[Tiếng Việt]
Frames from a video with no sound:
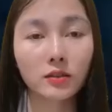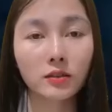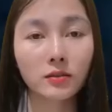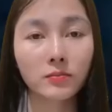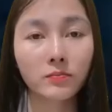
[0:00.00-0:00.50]

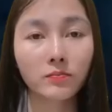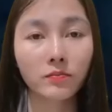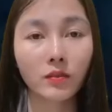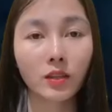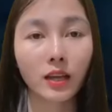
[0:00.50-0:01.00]
Làn nước mát
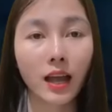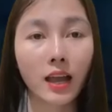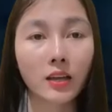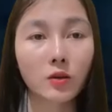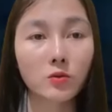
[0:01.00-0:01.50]
lạnh cuốn
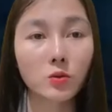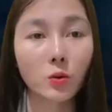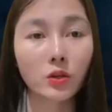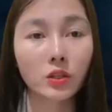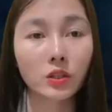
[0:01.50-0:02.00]
trôi những
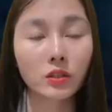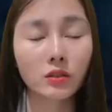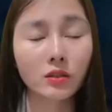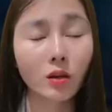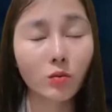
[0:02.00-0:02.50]
giọt nước
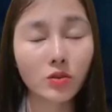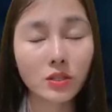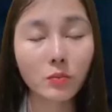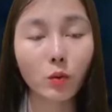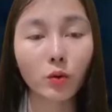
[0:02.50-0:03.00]
mắt mặn
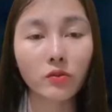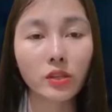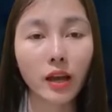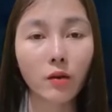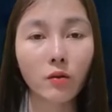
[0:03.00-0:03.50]
đắng trên
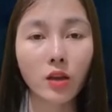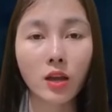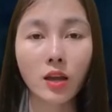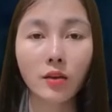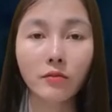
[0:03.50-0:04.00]
cô,
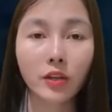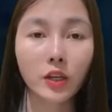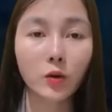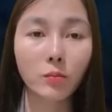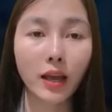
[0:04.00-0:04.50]
cuốn trôi
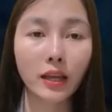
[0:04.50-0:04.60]
luôn